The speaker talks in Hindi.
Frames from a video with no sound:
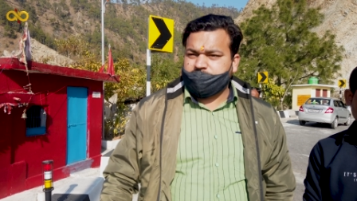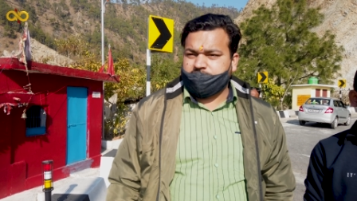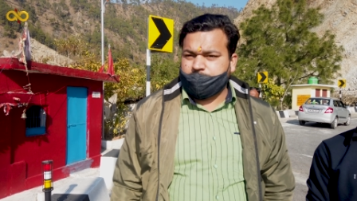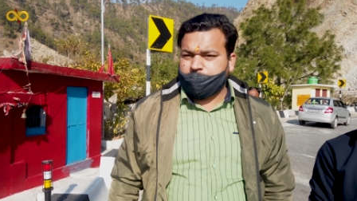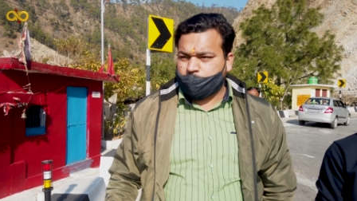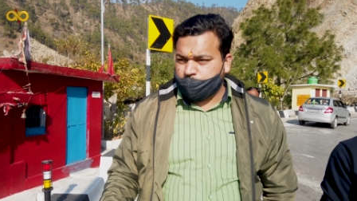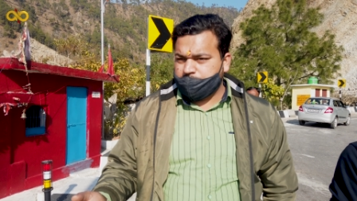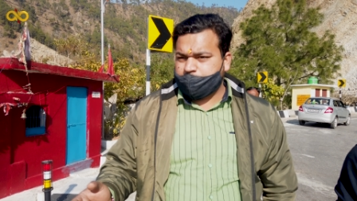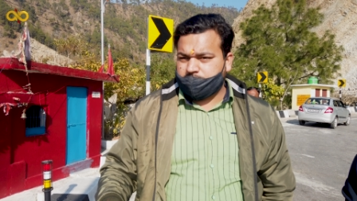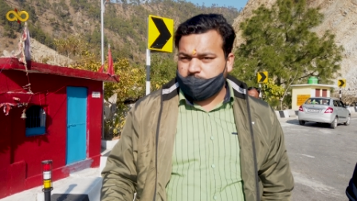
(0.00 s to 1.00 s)
खुद ही चले गए
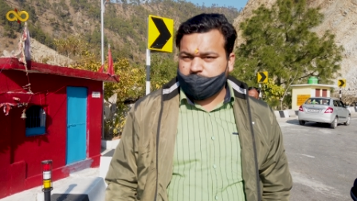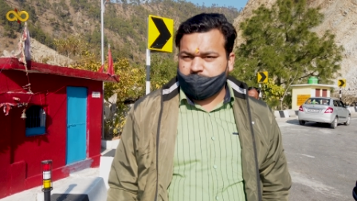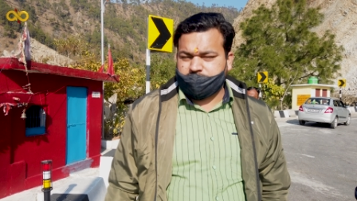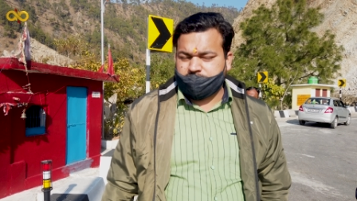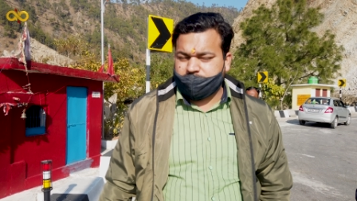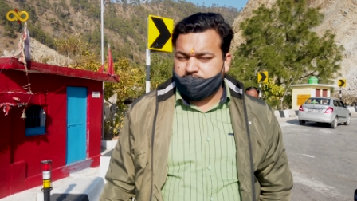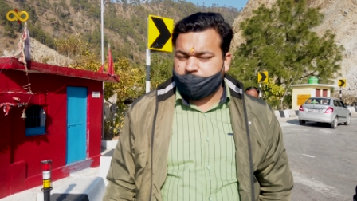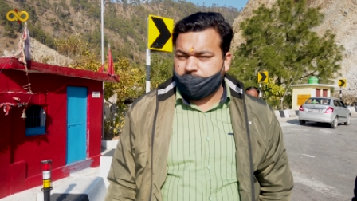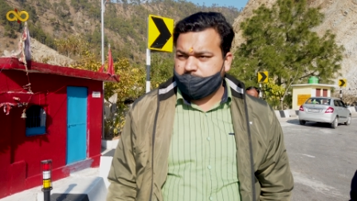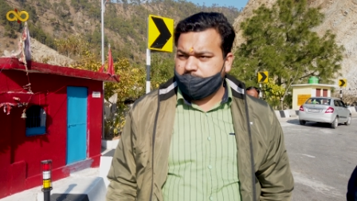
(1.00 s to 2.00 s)
खुद नहीं पता हुआ जनरेशन के
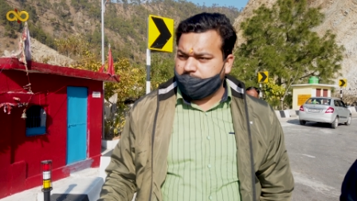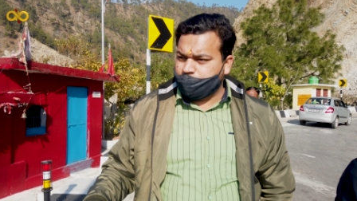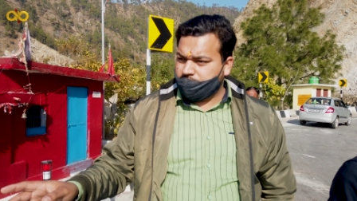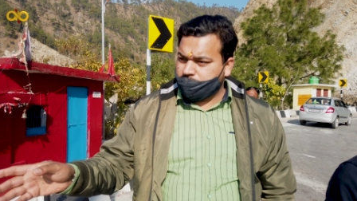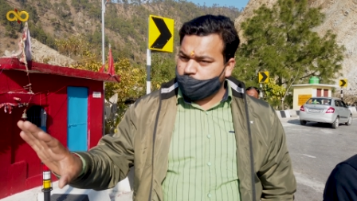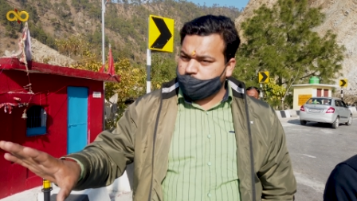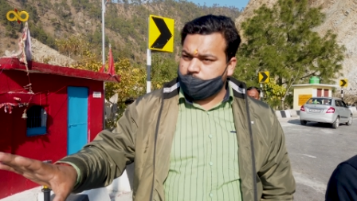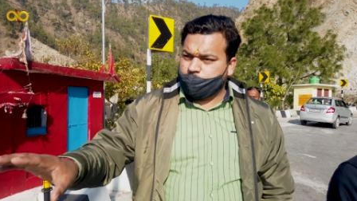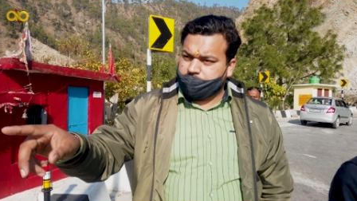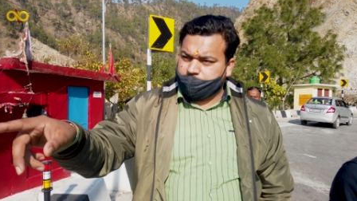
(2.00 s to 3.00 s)
बारे में लेकिन मेन जो
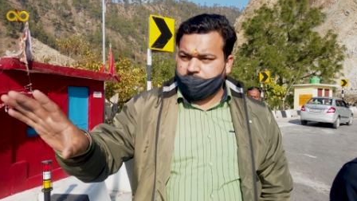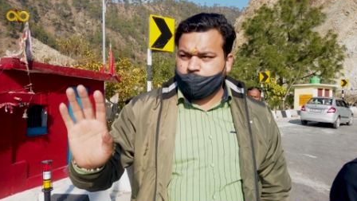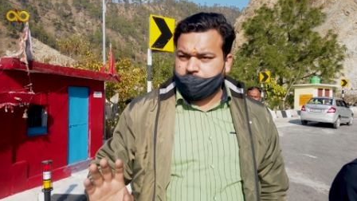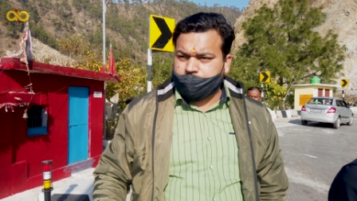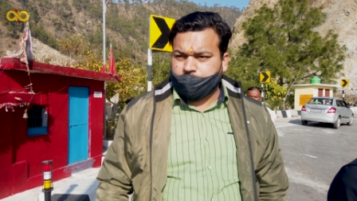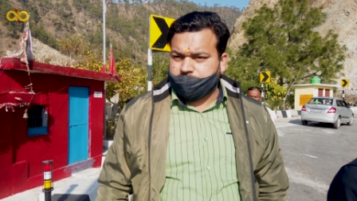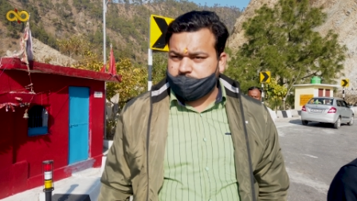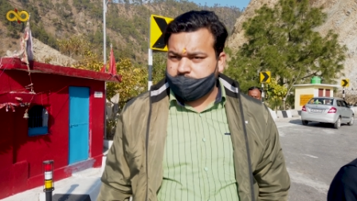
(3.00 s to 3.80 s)
उसका मोटिव मेन मोटिव वही